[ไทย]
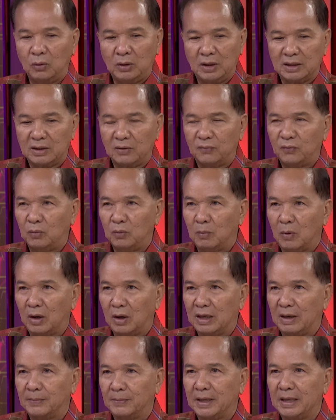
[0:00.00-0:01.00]
คุณณัฐวุฒิบ
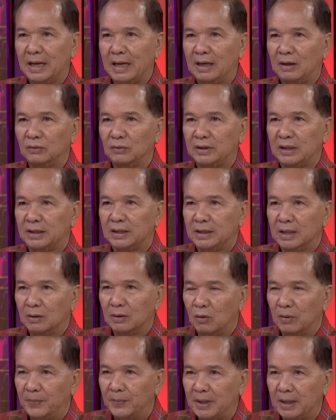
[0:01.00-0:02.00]
อกกับคณะเขาติดเย
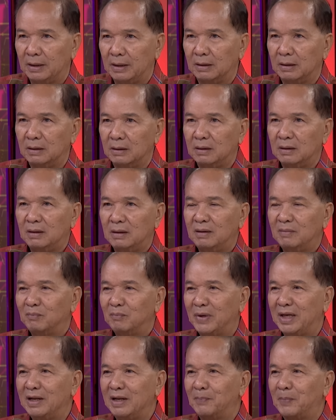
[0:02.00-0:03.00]
อะกว่าเพื่อน
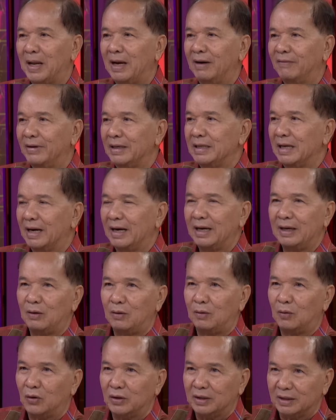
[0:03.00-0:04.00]
ไม่ได้แปลว่าอยากให้
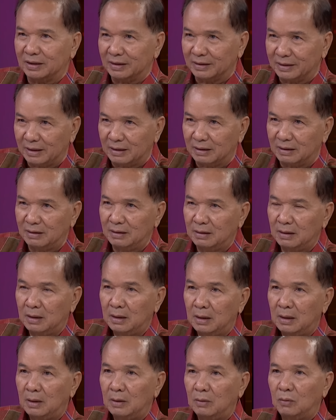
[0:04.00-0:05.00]
คนอื่นติด
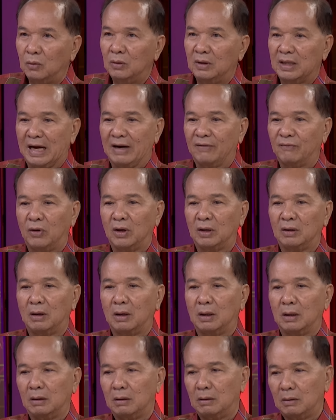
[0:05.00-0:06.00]
คุณถาวร
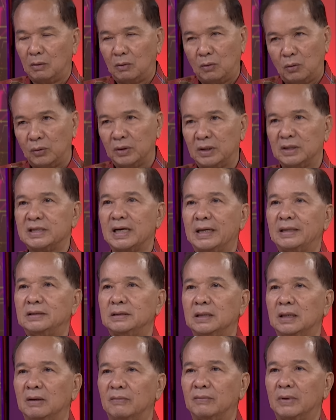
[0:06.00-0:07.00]
ก็คุยชัด
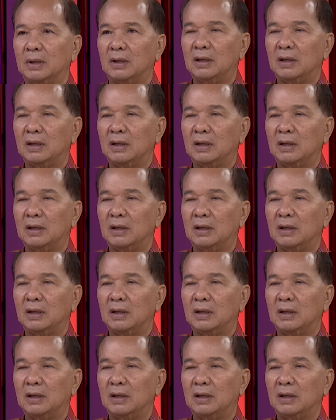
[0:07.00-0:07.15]
เจน